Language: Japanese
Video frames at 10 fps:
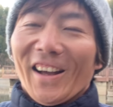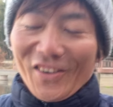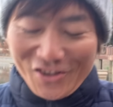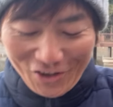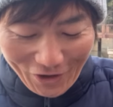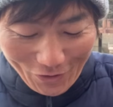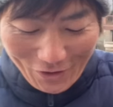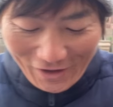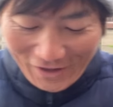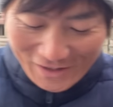あの、ちょっとあ
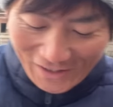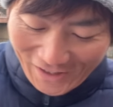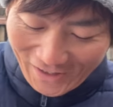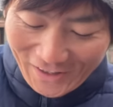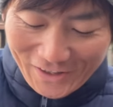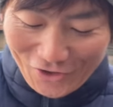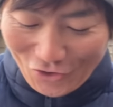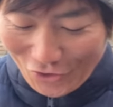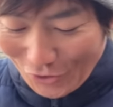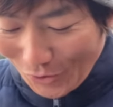の、ぜひ、ちょっ
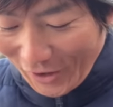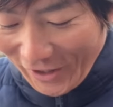とどっかで